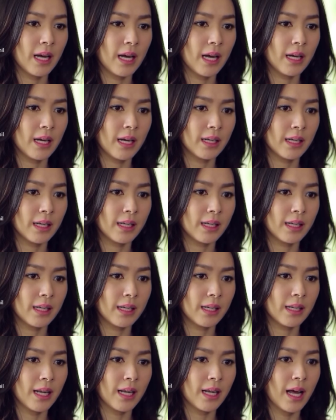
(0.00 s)
அதெல்லாம்
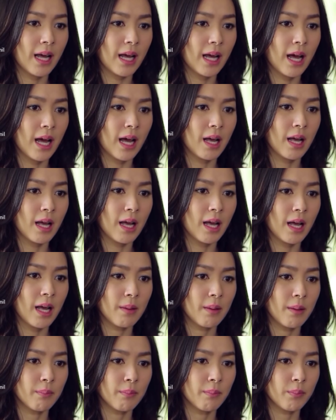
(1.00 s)
எதனாலன்னு கண்டுபிடிச்சியா அப்படின்னு
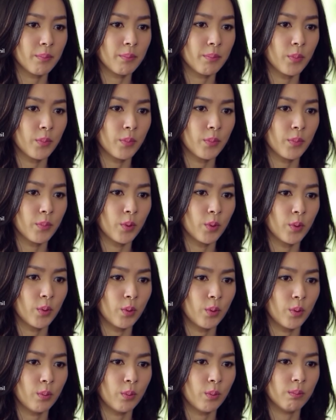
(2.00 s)
கேட்குறான் இதோட இந்த பாட்டு
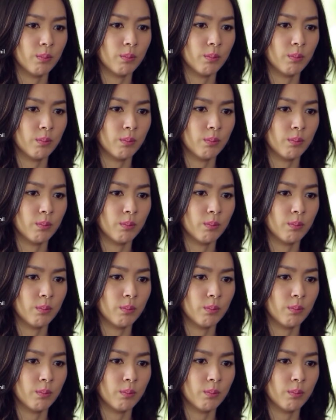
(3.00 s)
முடியுது